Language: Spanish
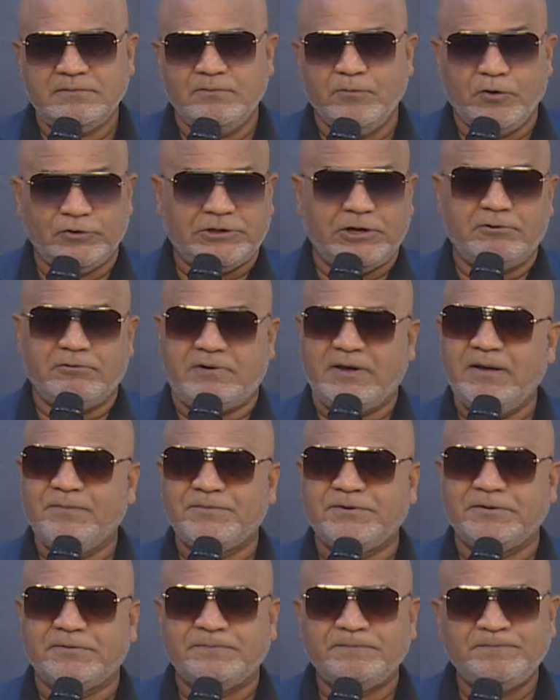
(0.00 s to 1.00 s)
Bota los
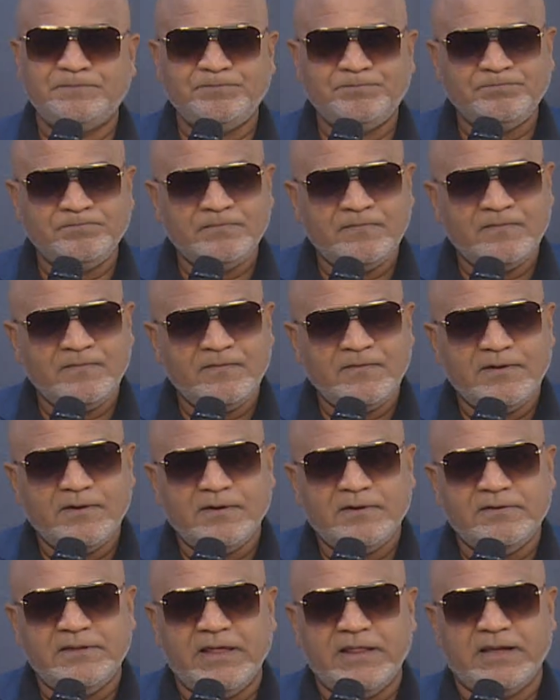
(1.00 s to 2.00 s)
cambios.
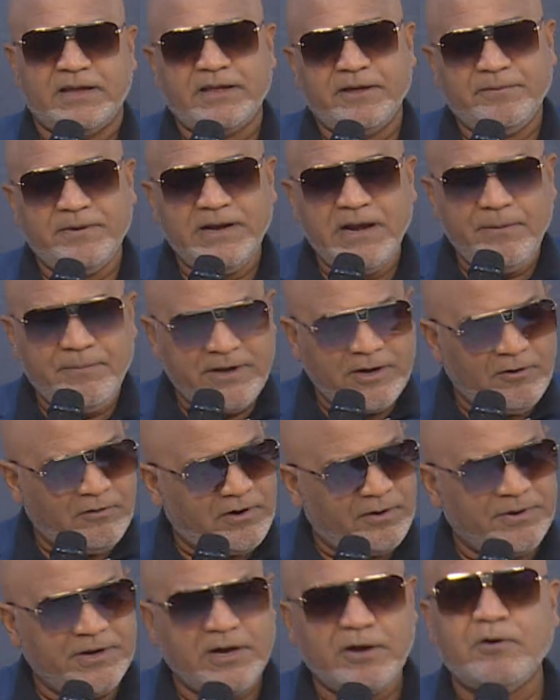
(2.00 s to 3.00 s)
Desde que ve el amigo
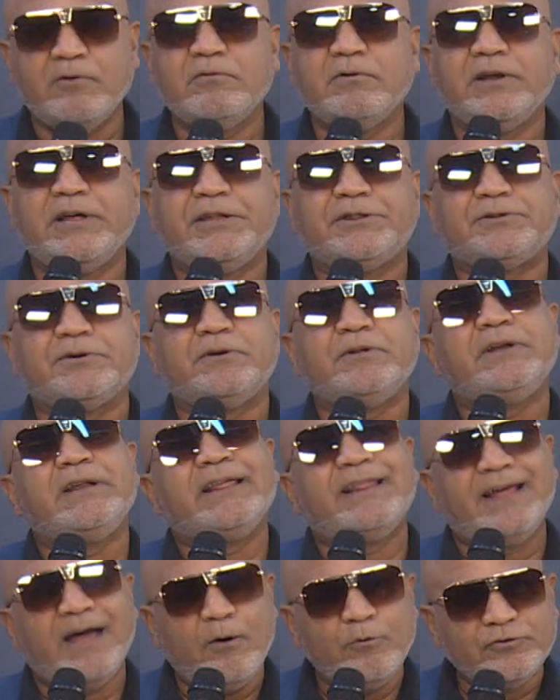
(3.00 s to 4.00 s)
que viene con un litro y le
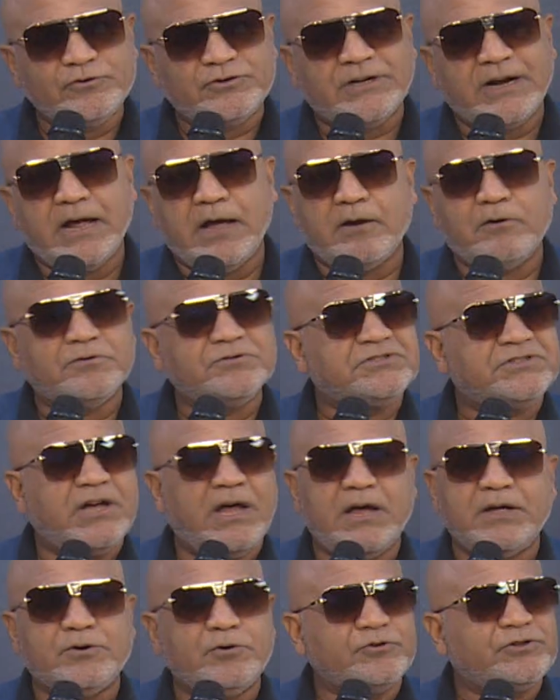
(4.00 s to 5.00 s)
da un trago,
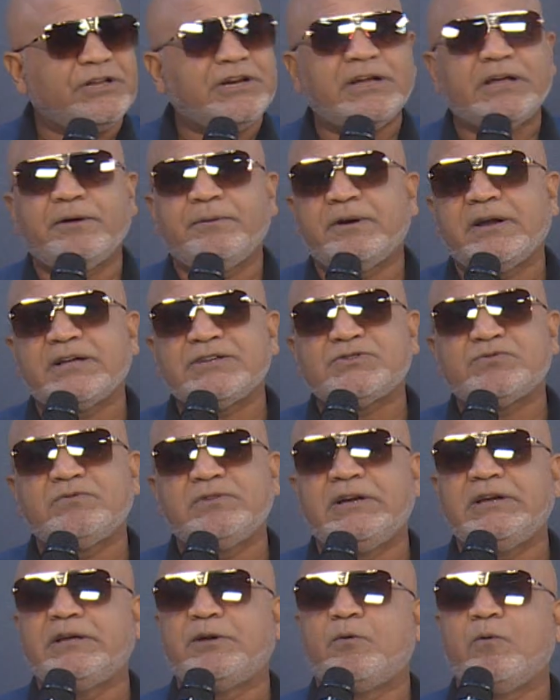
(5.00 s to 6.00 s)
ya no tiene que ver que sea un
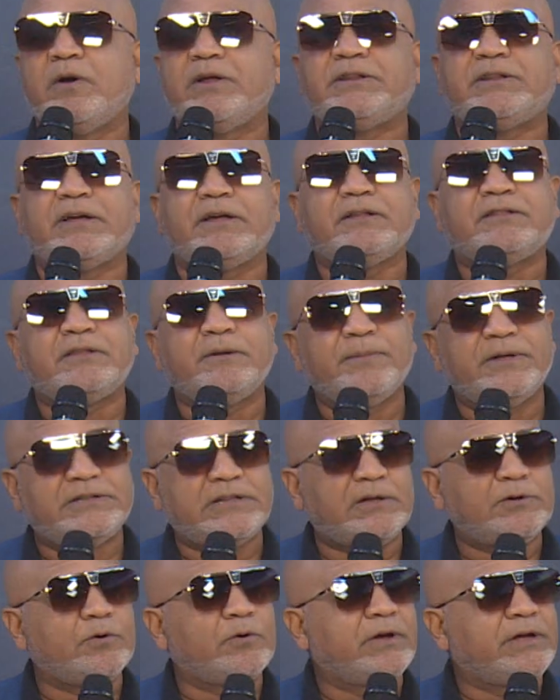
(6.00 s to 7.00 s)
delincuente que esté
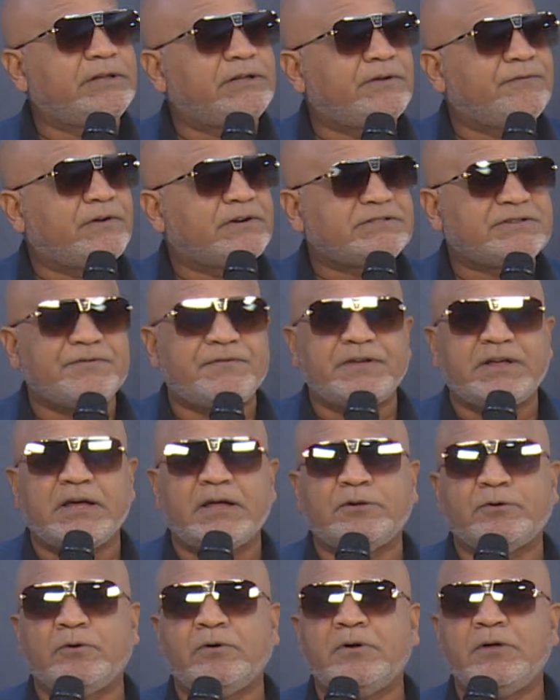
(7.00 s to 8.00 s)
matando gente
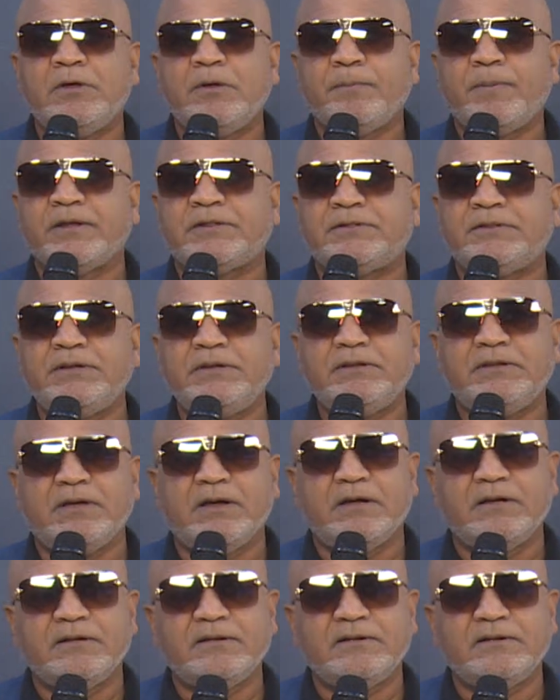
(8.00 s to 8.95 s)
falsificando pastillas.